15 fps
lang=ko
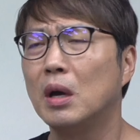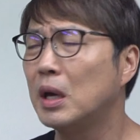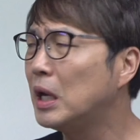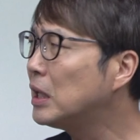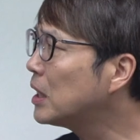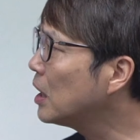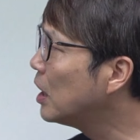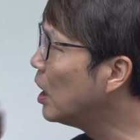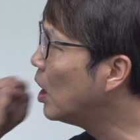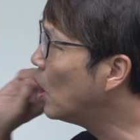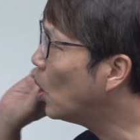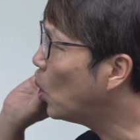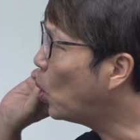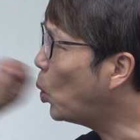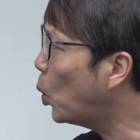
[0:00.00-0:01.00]
일단
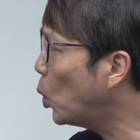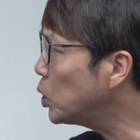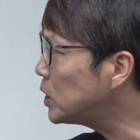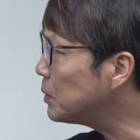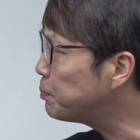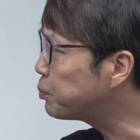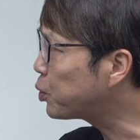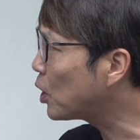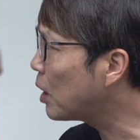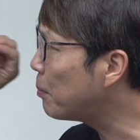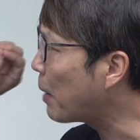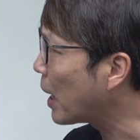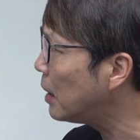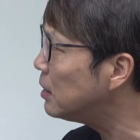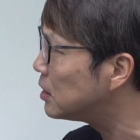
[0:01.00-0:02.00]
50%란
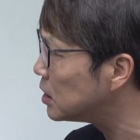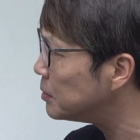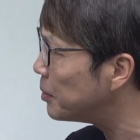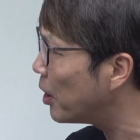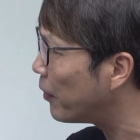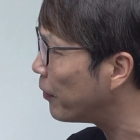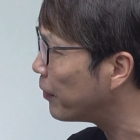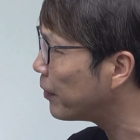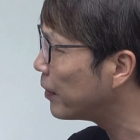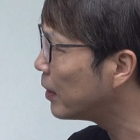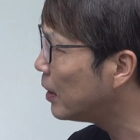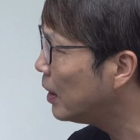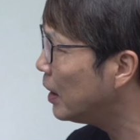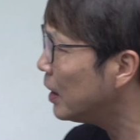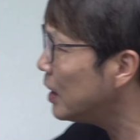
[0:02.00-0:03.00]
말을 들으면
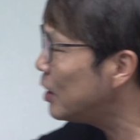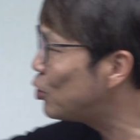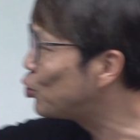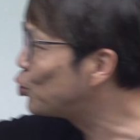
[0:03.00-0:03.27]
이